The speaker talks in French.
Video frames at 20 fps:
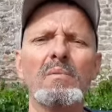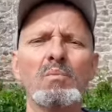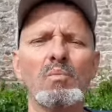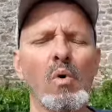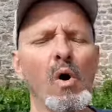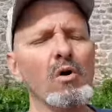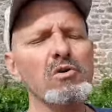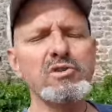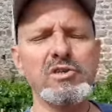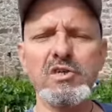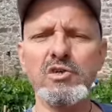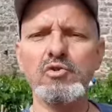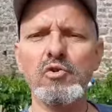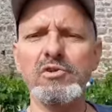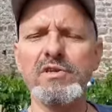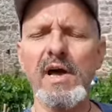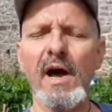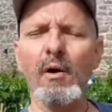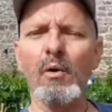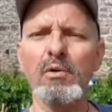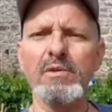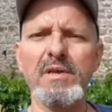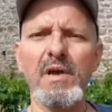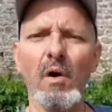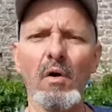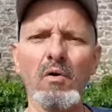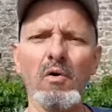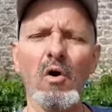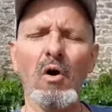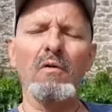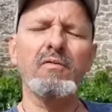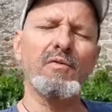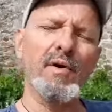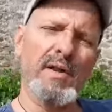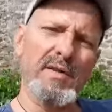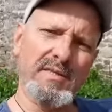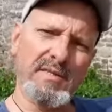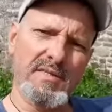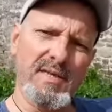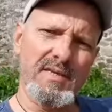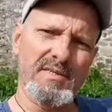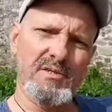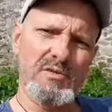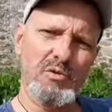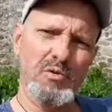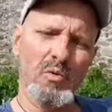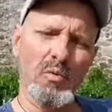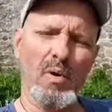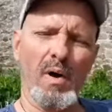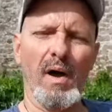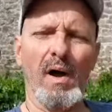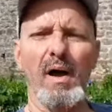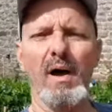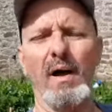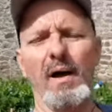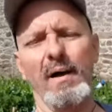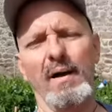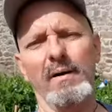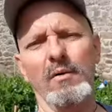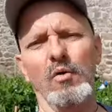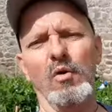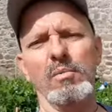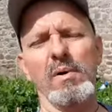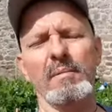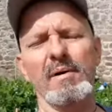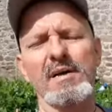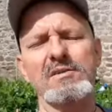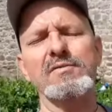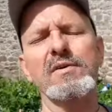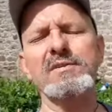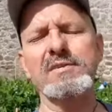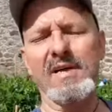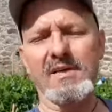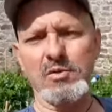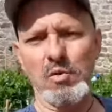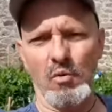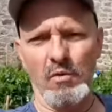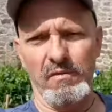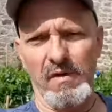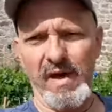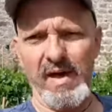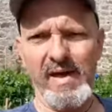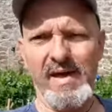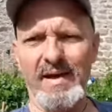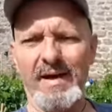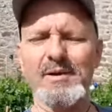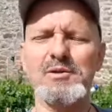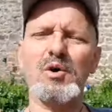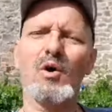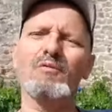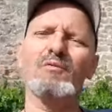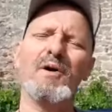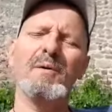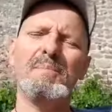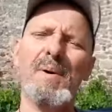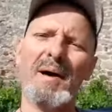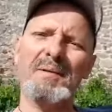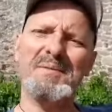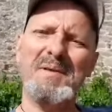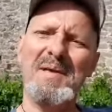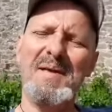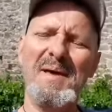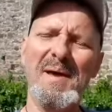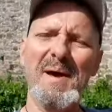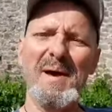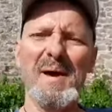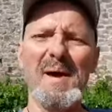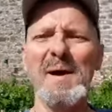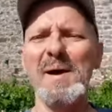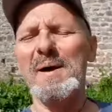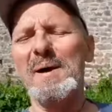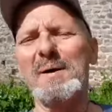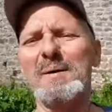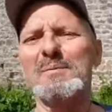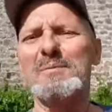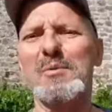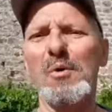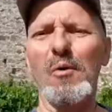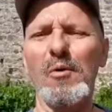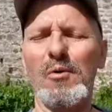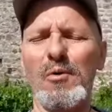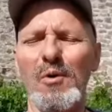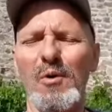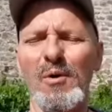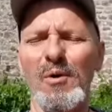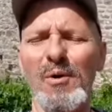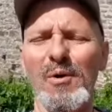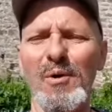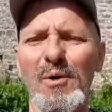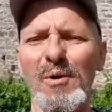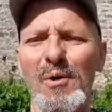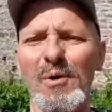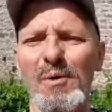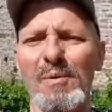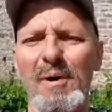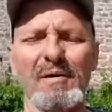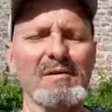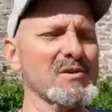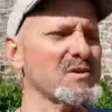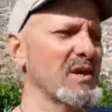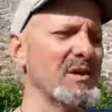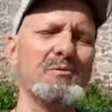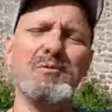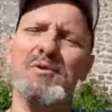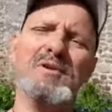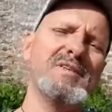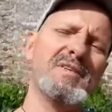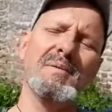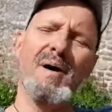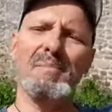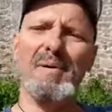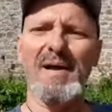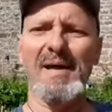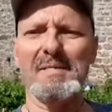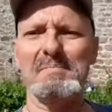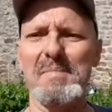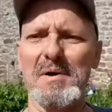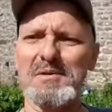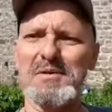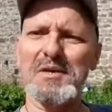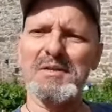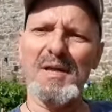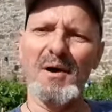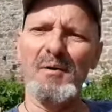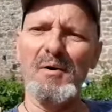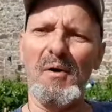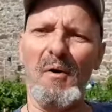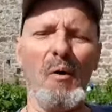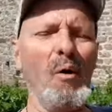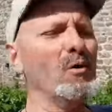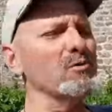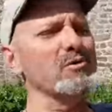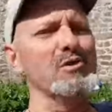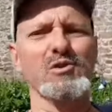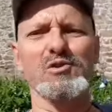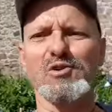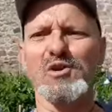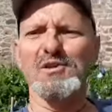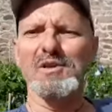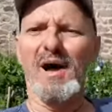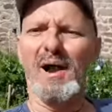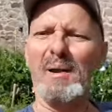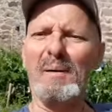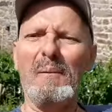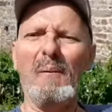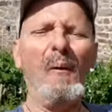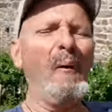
Moi aussi, je tiens à redire encore félicitations à Gros Babas, félicitations au vert et j'en fais partie. Donc, euh, bah, j'ai utilisé ma baguette magique tout à l'heure. Oh, c'est génial.